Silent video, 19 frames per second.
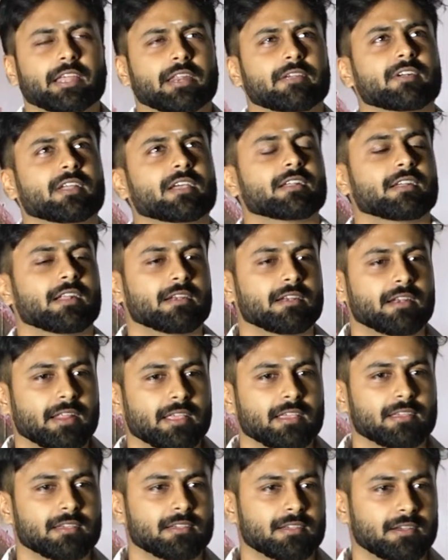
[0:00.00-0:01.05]
இறைவனுக்கு நன்றி
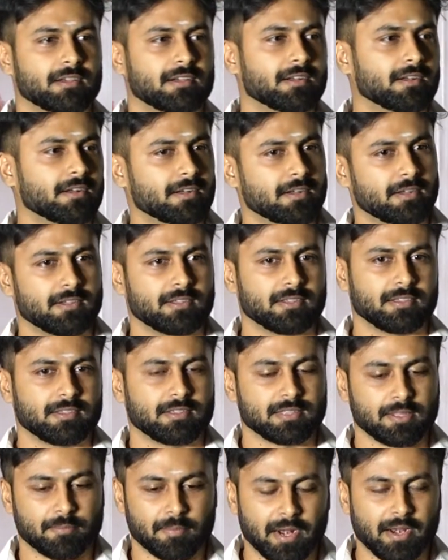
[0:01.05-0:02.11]

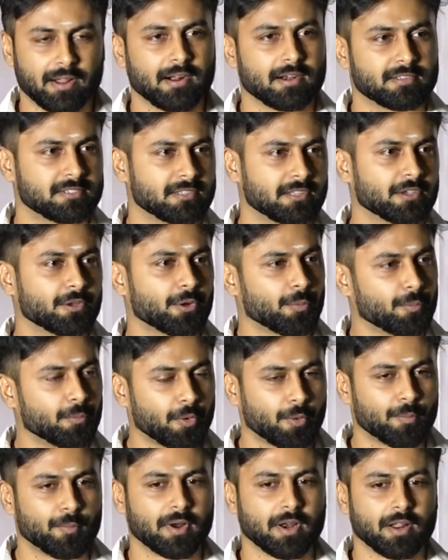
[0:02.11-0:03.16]
இந்த மேடை கிடச்சதுக்கு ரொம்ப
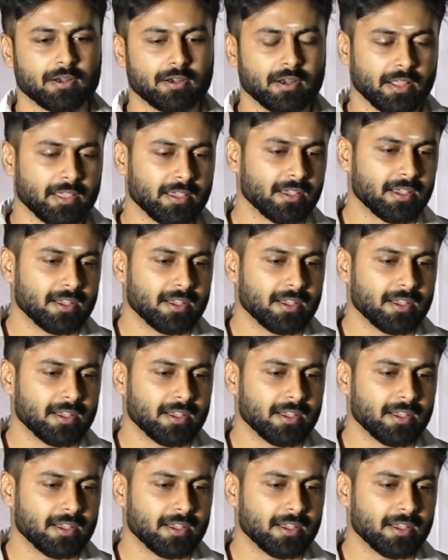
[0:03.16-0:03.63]
ரொம்ப நன்றி